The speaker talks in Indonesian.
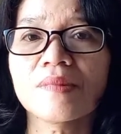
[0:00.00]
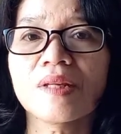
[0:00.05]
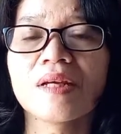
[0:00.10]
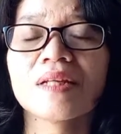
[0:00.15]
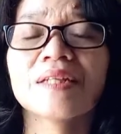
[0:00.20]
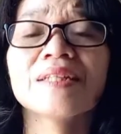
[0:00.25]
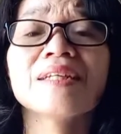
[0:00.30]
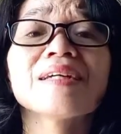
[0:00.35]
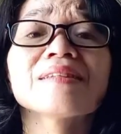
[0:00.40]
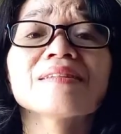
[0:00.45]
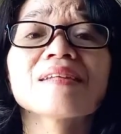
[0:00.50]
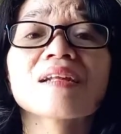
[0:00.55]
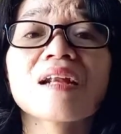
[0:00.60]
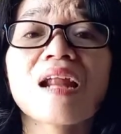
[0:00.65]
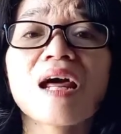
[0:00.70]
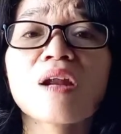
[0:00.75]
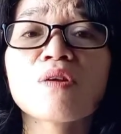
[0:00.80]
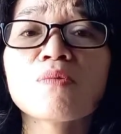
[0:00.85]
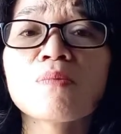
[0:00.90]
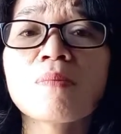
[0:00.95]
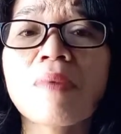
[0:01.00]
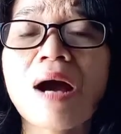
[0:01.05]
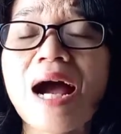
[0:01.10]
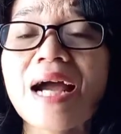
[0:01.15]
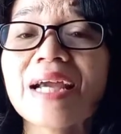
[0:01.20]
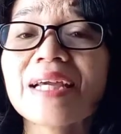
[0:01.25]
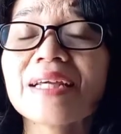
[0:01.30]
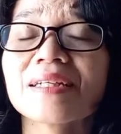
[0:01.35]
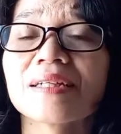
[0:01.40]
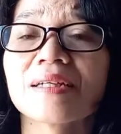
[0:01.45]
Dia terlalu
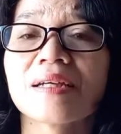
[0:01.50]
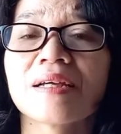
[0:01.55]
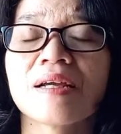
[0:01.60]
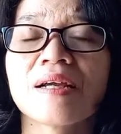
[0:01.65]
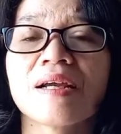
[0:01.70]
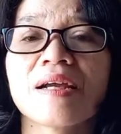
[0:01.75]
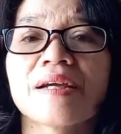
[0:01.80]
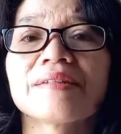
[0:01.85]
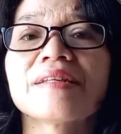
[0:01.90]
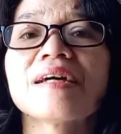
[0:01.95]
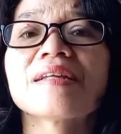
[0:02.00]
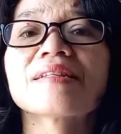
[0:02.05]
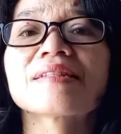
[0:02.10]
baik dan